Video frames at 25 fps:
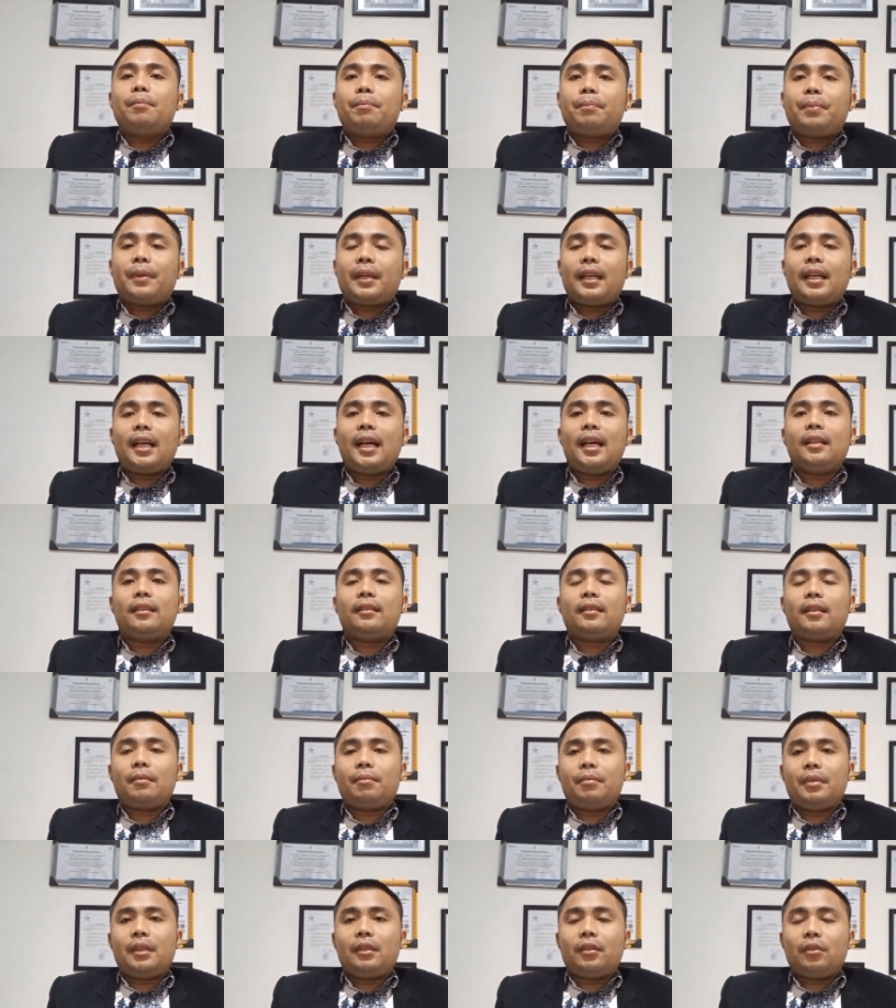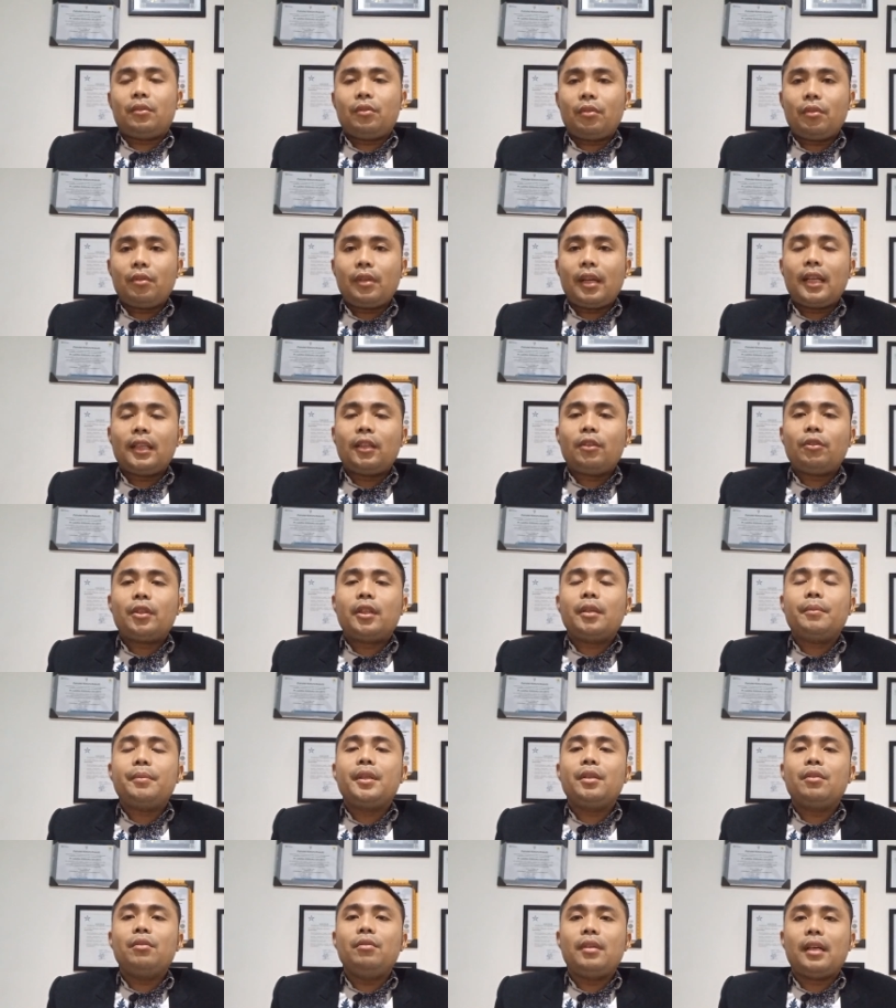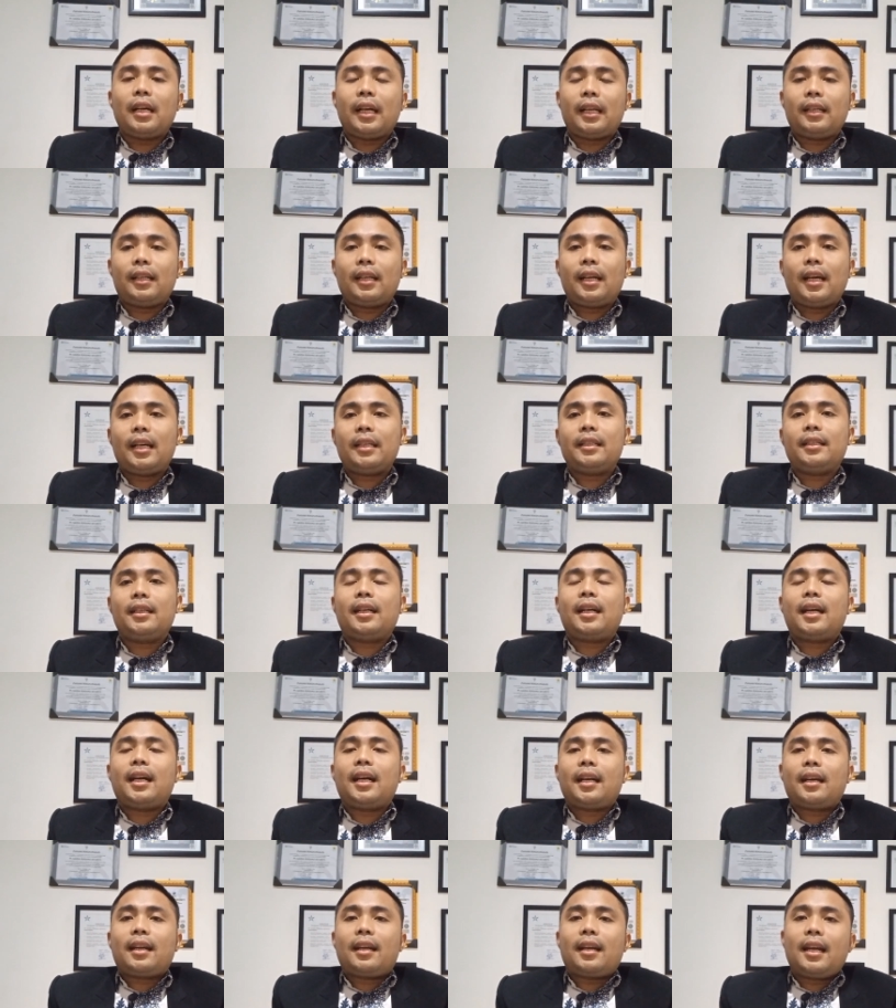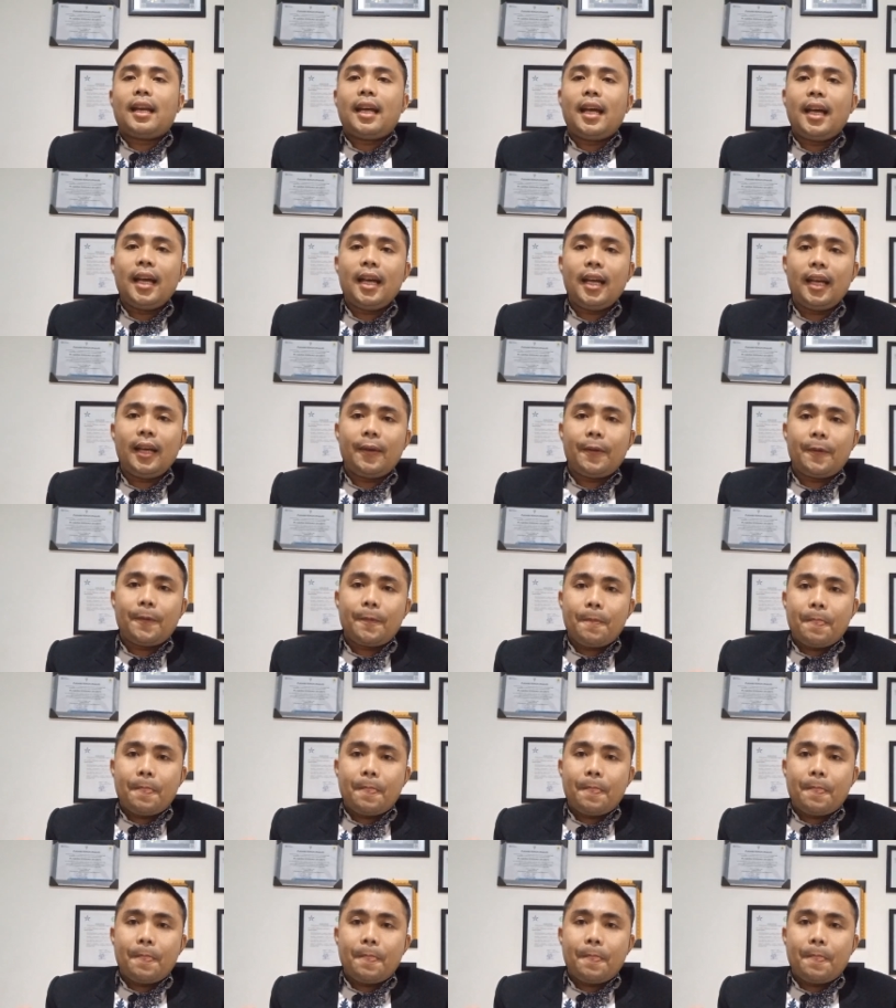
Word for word: pernah terbentur atau kebingungan hanya karena